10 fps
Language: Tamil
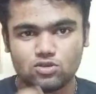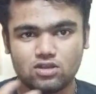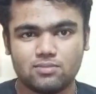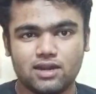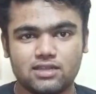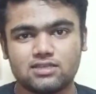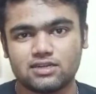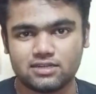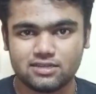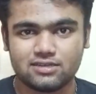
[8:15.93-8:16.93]
ஸோ நம்ம அடுத்த
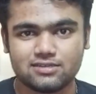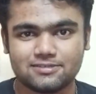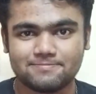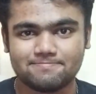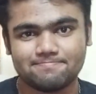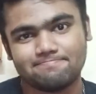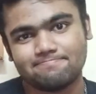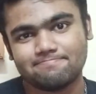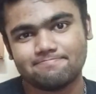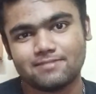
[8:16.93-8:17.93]
கட்ட
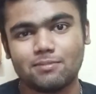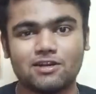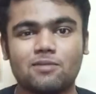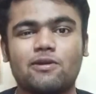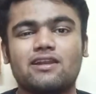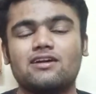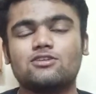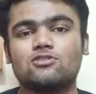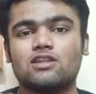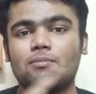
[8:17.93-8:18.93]
நம்பருக்கு போயிடலாம்
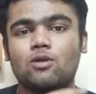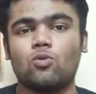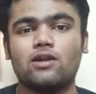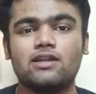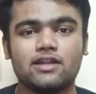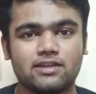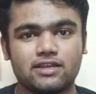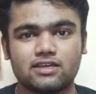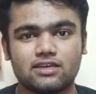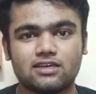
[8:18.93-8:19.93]
ஸோ நம்பர் ஒனில் என்ன
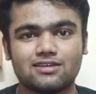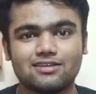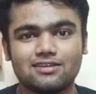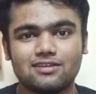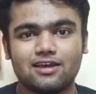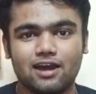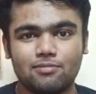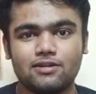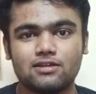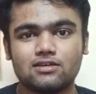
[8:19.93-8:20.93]
இருக்குது
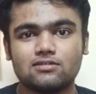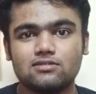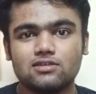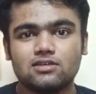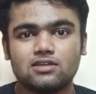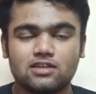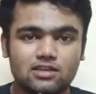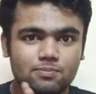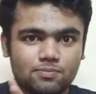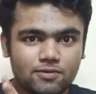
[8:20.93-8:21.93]
அப்படின்னா
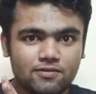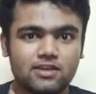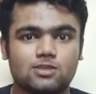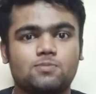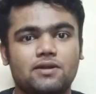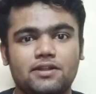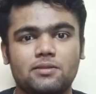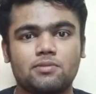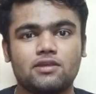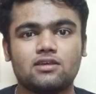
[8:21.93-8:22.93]
நீங்கள் இப்போவே கெஸ்
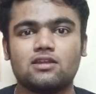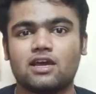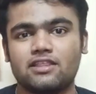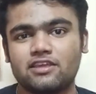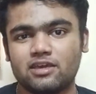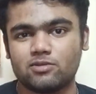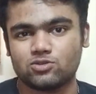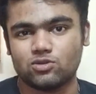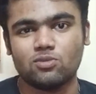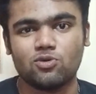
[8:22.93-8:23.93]
பண்ணியிருப்பீங்க நான் எந்த கேமை
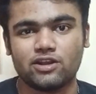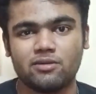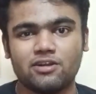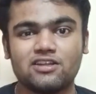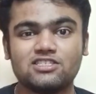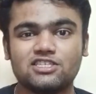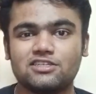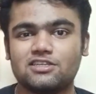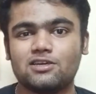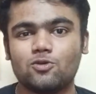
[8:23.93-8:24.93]
சொல்ல போகிறேன் அப்படின்னு
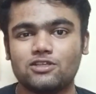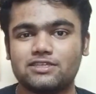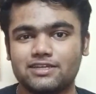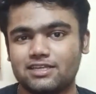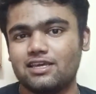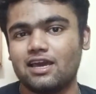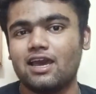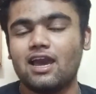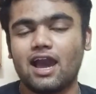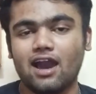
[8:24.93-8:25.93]
ஜிடிஏ ஒய்சிட்டி
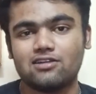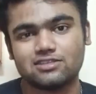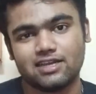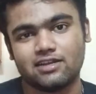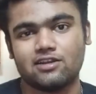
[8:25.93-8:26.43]
ஆர் சான்